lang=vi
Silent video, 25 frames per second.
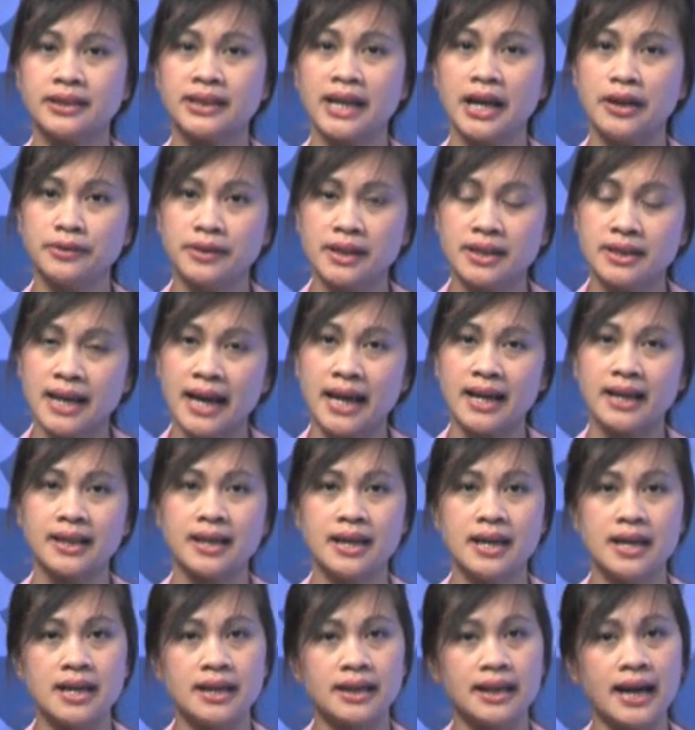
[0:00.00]
Theo tin này,
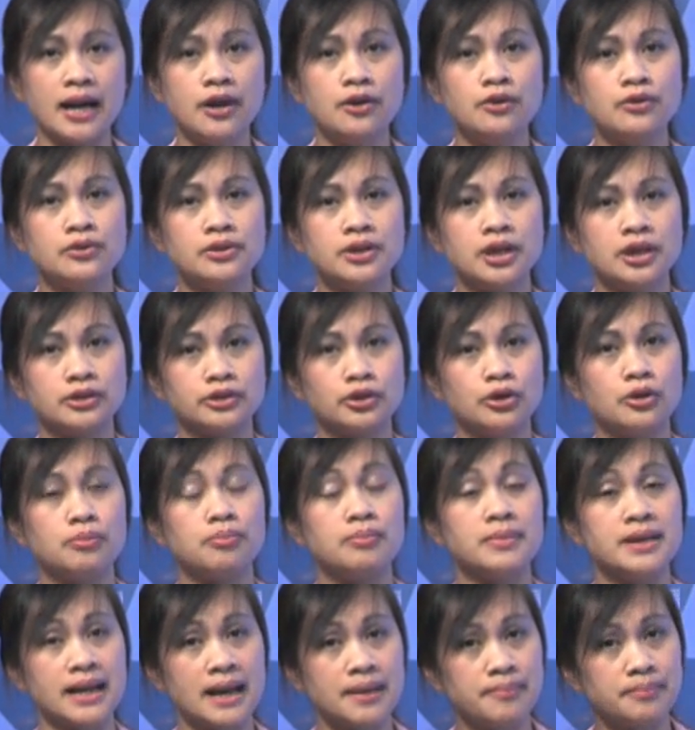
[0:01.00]
các khu rừng
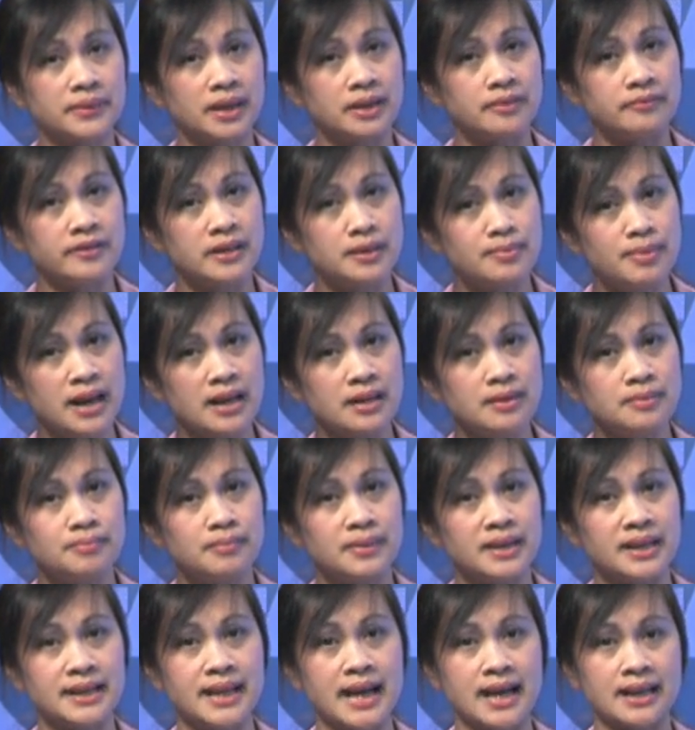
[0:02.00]
thuộc 15 tỉnh phía Bắc
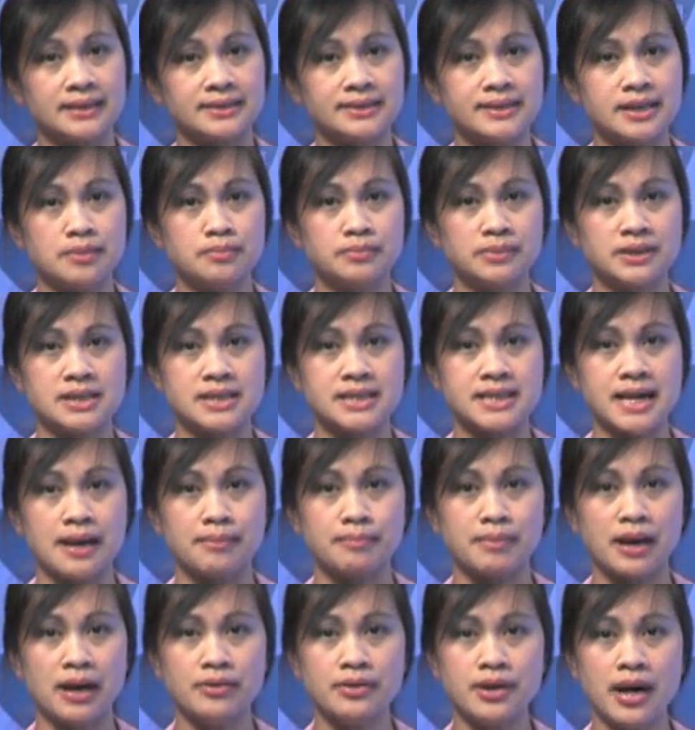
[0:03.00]
bị đặt trong tình
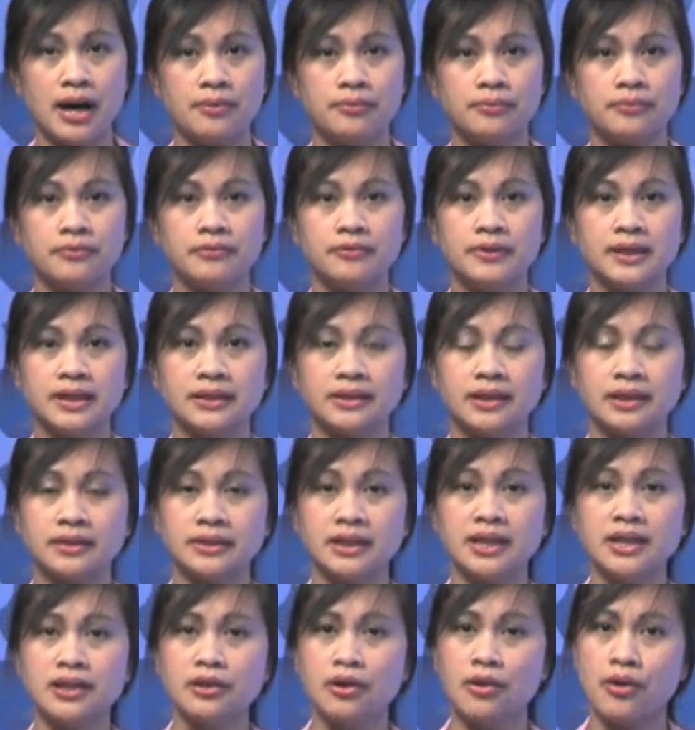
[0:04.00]
trạng báo động vì thời
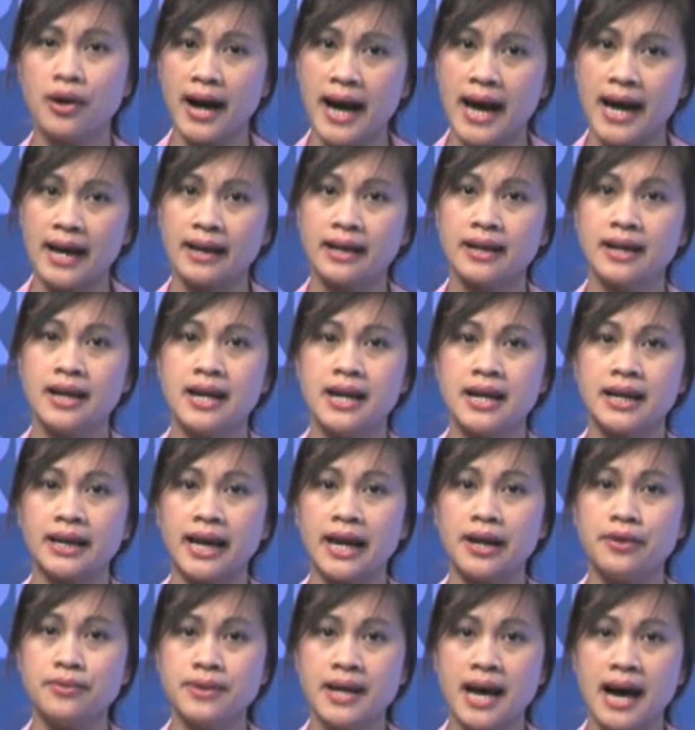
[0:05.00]
tiết khô hạn
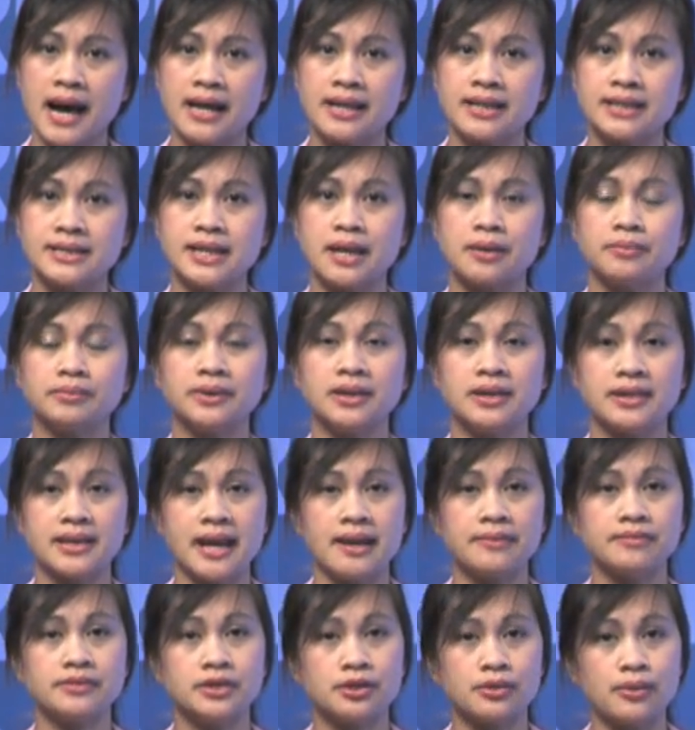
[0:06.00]
kéo dài trong thời gian vừa